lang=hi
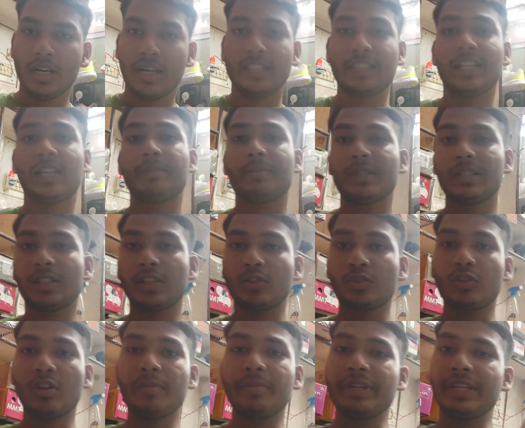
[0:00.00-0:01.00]
हज़ार पंद्रह
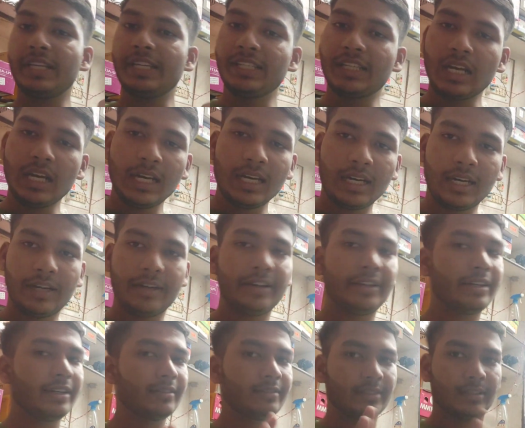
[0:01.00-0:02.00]
सौ आप डेली का
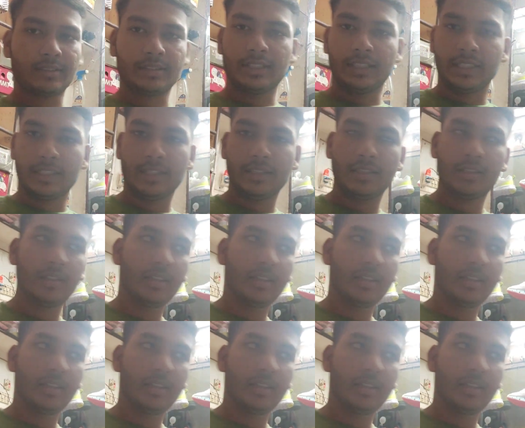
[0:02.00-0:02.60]
अर्न कर सकते हैं